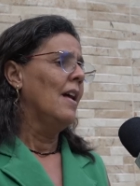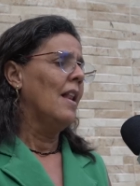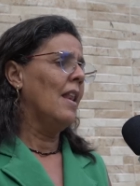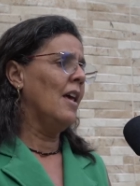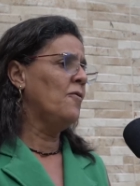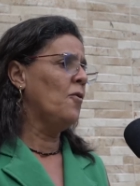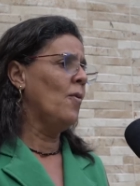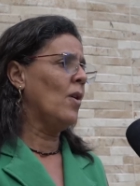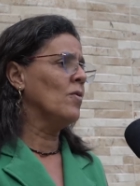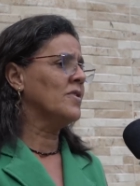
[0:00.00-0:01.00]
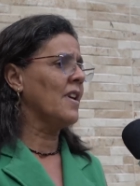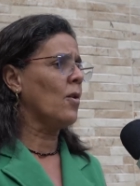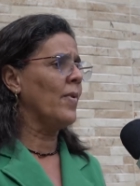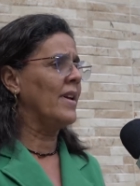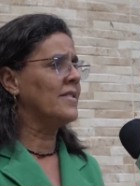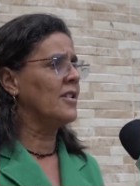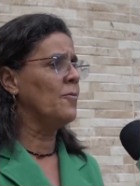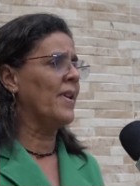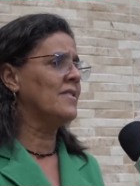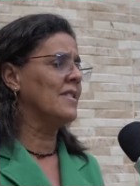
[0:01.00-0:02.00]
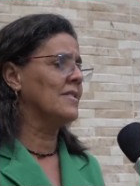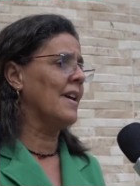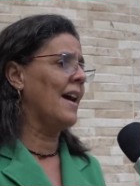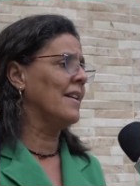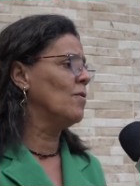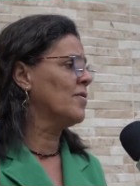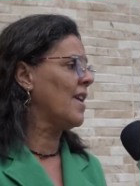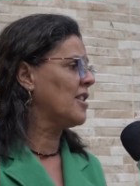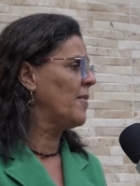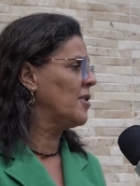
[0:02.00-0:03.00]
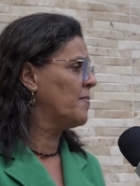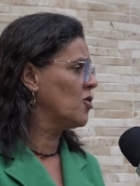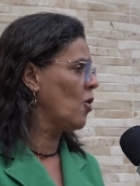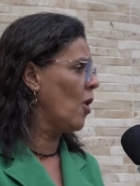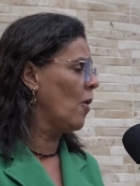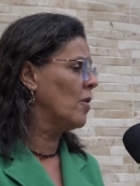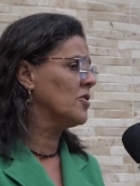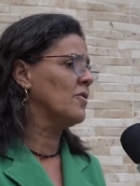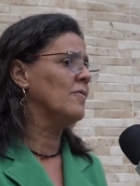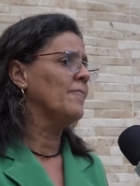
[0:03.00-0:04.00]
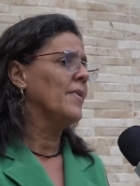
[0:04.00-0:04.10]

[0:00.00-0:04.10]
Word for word: levou uma consequência de precisar de um tratamento psicológico.